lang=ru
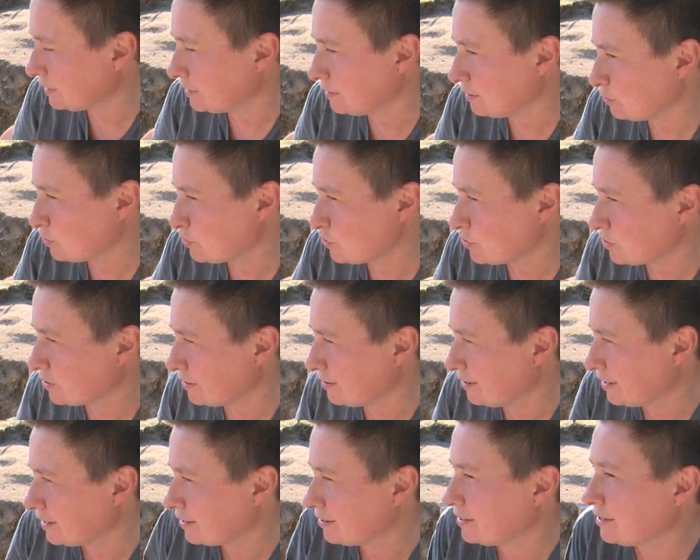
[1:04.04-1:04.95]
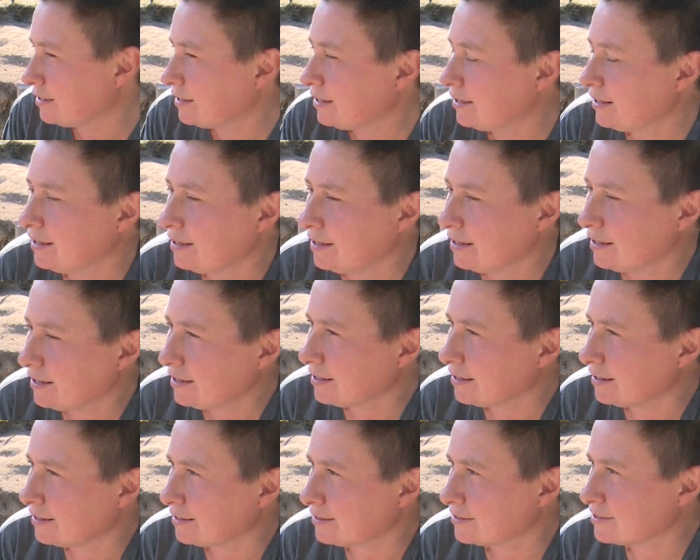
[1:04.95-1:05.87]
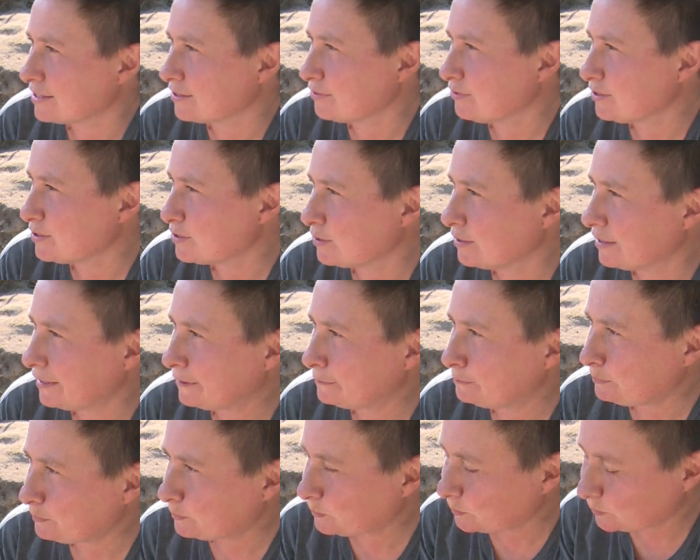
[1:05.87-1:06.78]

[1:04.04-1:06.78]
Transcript: одного человека. Э, соответственно,